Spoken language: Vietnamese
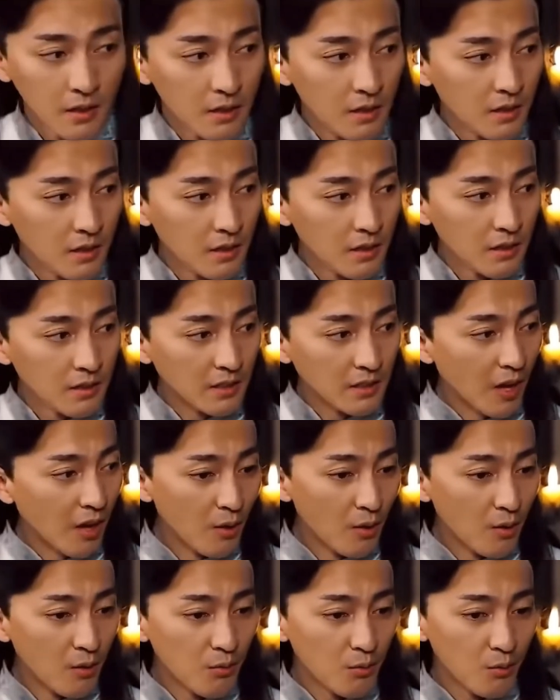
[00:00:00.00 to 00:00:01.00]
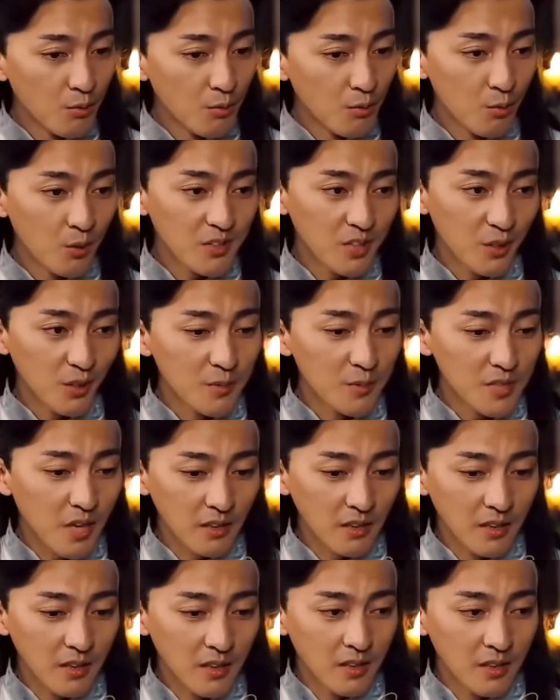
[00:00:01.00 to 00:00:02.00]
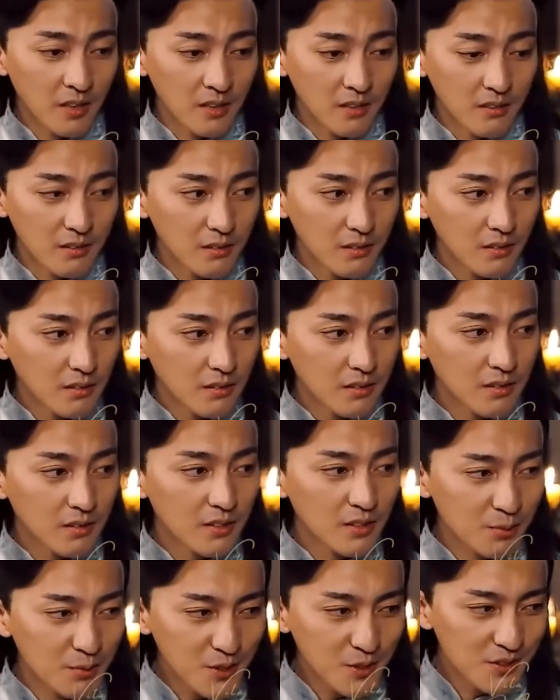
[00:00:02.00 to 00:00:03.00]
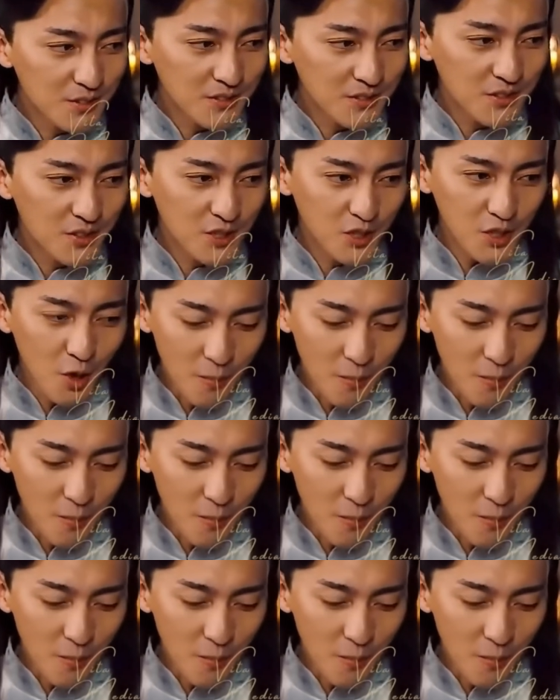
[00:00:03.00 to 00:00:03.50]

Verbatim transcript: Nương nương, ta muốn được thưởng gì? Nương nương biết rồi mà.